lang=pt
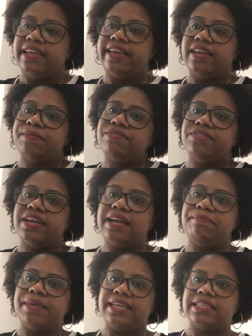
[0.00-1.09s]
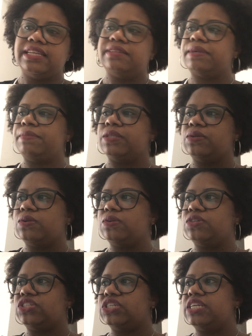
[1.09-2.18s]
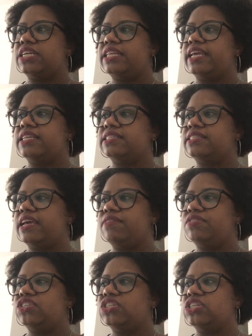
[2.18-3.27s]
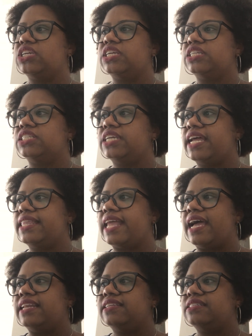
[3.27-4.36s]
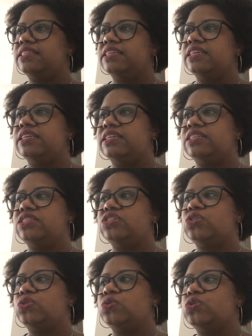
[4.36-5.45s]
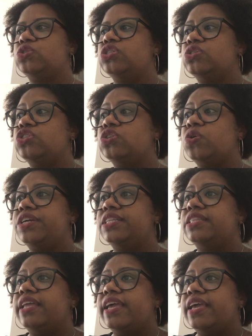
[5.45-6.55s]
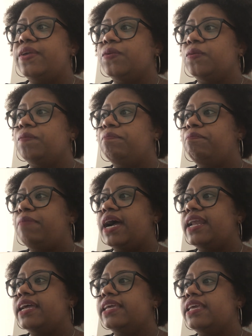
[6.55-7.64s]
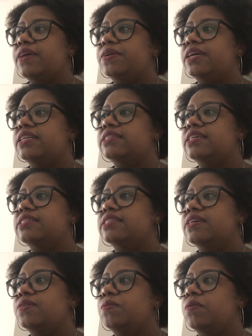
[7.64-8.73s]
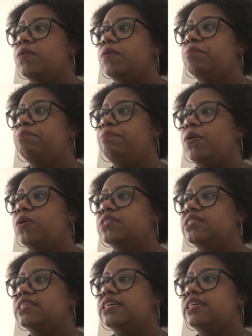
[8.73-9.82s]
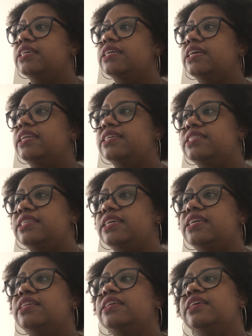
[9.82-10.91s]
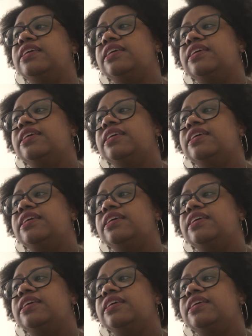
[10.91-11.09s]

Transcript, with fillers: É, é uma ferramenta, uma metodologia, né, que serve de, de análise e de estudos e de norteio para que a organização possa crescer